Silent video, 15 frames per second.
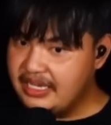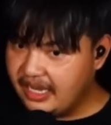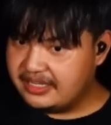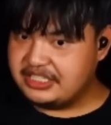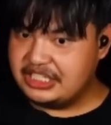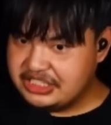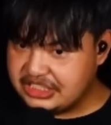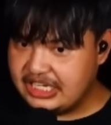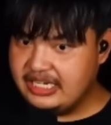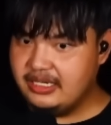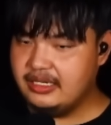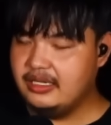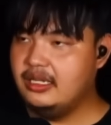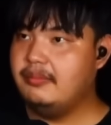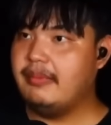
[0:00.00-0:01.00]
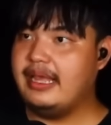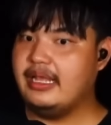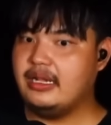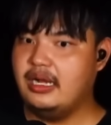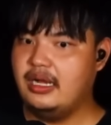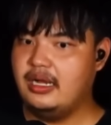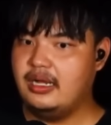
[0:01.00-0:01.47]
มีเงินจริง ๆ หรือ
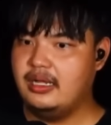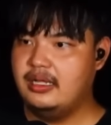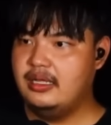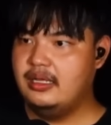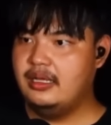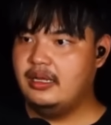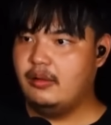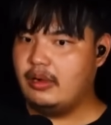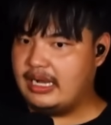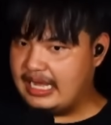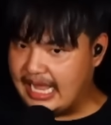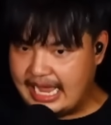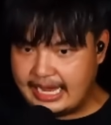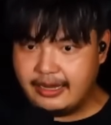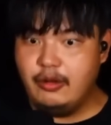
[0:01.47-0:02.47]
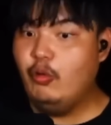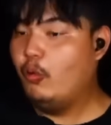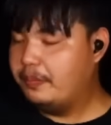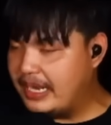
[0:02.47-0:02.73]
ไม่ก็ขาย